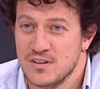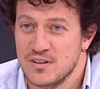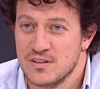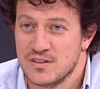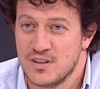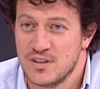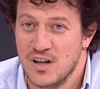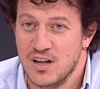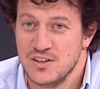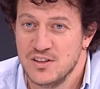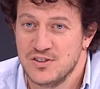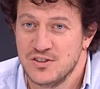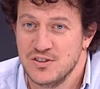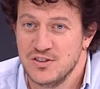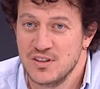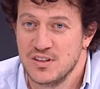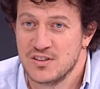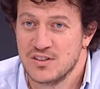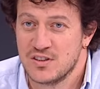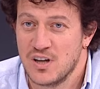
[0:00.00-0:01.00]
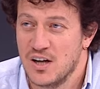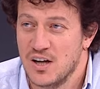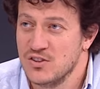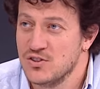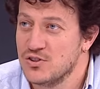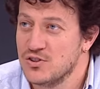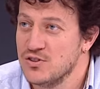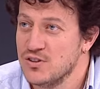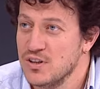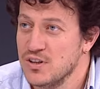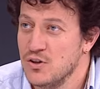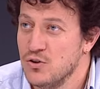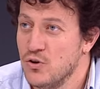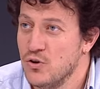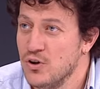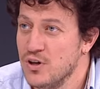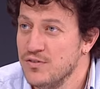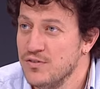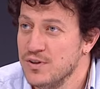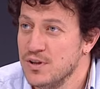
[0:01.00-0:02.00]
sağ içindeki, sağ dışındaki
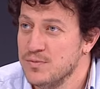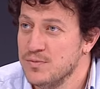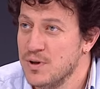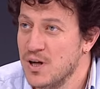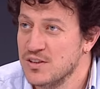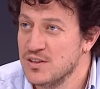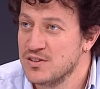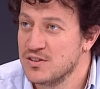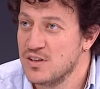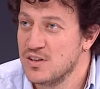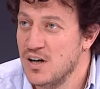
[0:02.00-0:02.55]
görevini birazcık